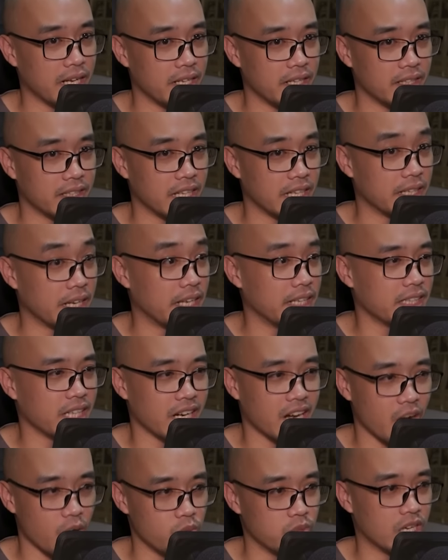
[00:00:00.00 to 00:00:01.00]
Thanh niên tóc
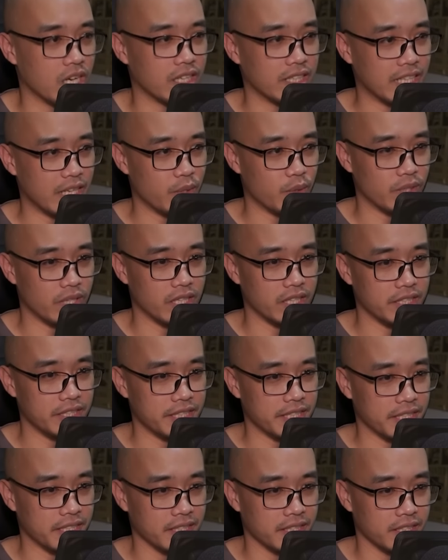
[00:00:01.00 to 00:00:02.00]
quăn nói ra.
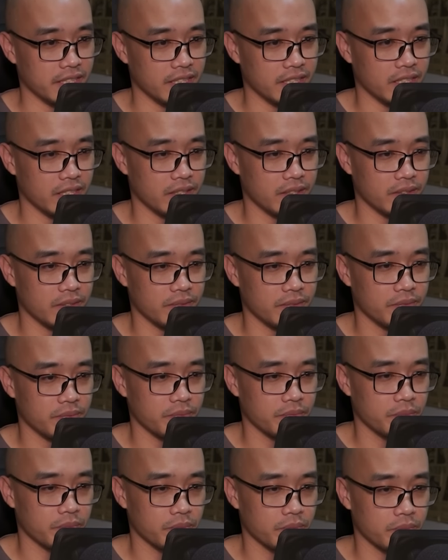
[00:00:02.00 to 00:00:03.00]

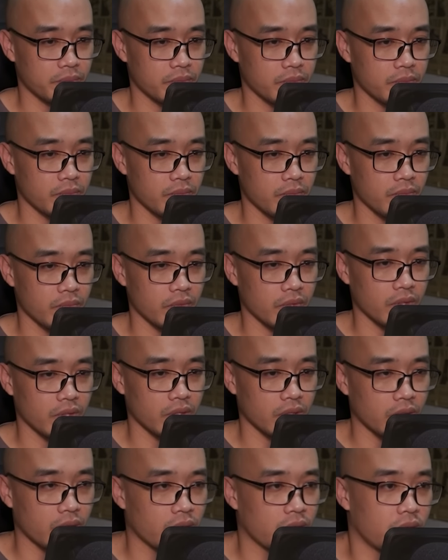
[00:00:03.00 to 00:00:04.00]
Bây giờ không phải là thời
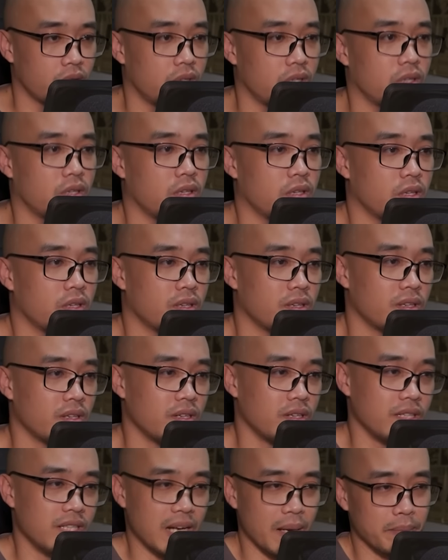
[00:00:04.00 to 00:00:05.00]
điểm sĩ diện đâu.
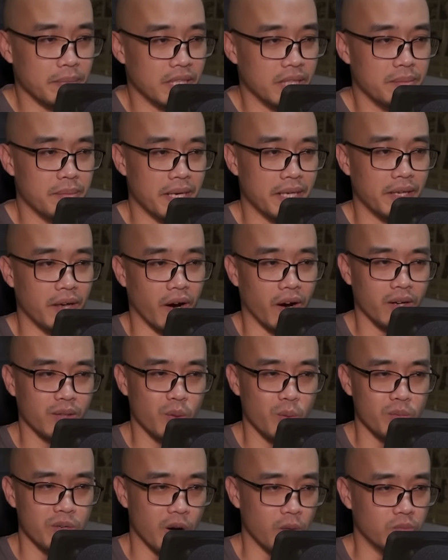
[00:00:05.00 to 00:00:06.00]
Đầu tiên là phải bảo
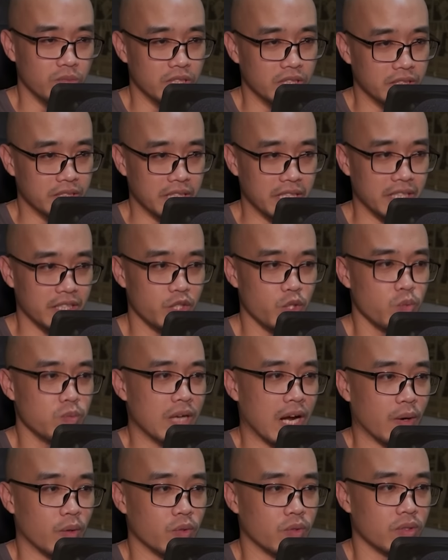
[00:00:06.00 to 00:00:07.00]
trụ nguyên khí của bổn
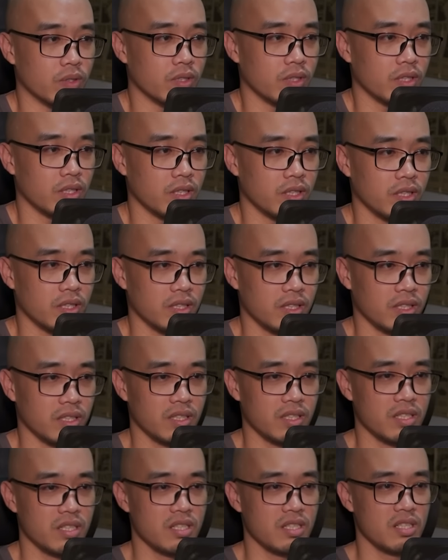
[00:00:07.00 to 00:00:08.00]
giáo. Nếu sư tôn còn
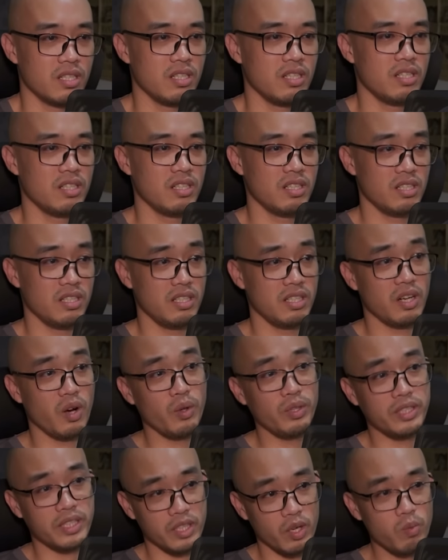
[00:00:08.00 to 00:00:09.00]
tại thế, ta tin
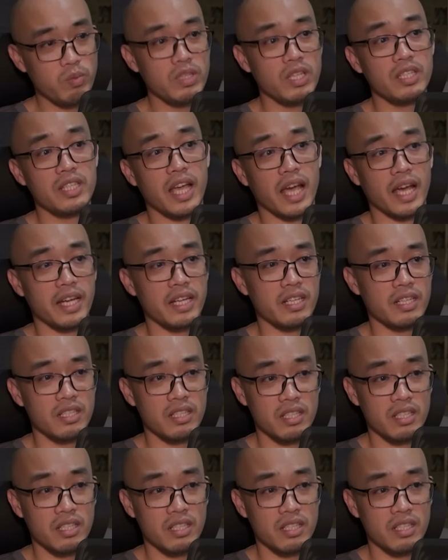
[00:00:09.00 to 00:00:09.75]
tưởng rằng người cũng sẽ